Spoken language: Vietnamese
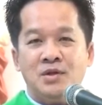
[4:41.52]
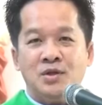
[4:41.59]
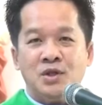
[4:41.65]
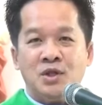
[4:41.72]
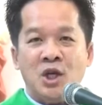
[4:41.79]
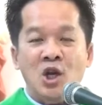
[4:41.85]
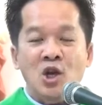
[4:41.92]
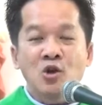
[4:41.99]

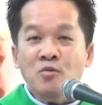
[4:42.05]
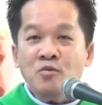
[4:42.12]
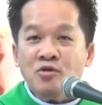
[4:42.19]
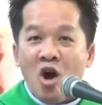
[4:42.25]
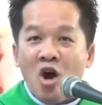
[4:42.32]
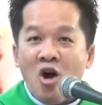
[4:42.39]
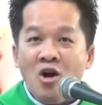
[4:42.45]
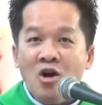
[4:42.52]
Thì lúc
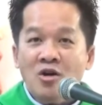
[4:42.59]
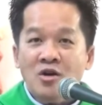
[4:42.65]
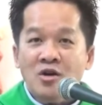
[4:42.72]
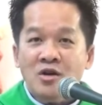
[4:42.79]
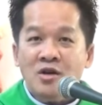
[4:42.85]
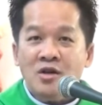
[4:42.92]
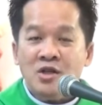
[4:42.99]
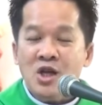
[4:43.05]
đó,
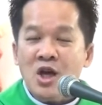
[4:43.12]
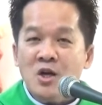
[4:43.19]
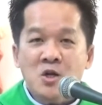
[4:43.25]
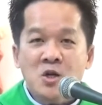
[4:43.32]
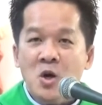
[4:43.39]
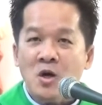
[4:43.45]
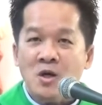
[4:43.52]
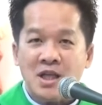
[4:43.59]
dân
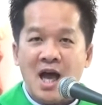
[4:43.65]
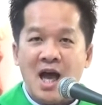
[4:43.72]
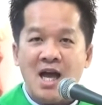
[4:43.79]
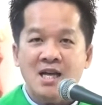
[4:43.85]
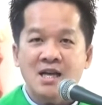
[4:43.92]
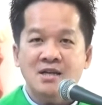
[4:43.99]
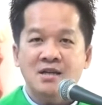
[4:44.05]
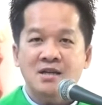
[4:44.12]
Do
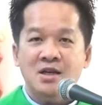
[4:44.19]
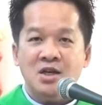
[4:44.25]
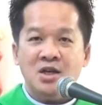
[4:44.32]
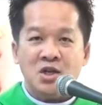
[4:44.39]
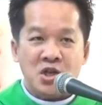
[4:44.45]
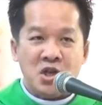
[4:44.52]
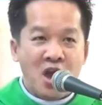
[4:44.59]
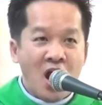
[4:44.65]
Thái
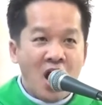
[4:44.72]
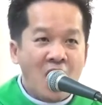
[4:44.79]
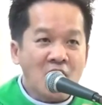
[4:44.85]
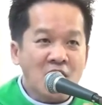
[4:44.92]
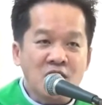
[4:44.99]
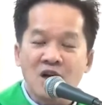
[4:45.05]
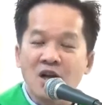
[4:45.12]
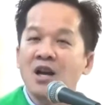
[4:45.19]
nhờ
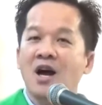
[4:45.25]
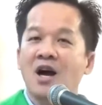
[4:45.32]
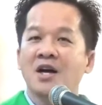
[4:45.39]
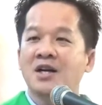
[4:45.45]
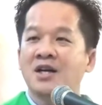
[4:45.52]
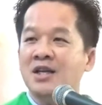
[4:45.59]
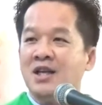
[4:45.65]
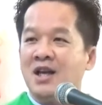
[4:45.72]
những lời
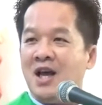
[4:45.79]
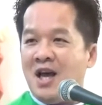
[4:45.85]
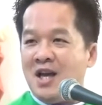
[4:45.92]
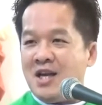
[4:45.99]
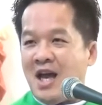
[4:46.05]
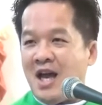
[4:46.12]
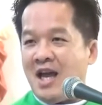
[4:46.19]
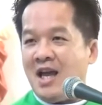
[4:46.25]
khích lệ
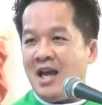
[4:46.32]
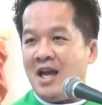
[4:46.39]
này,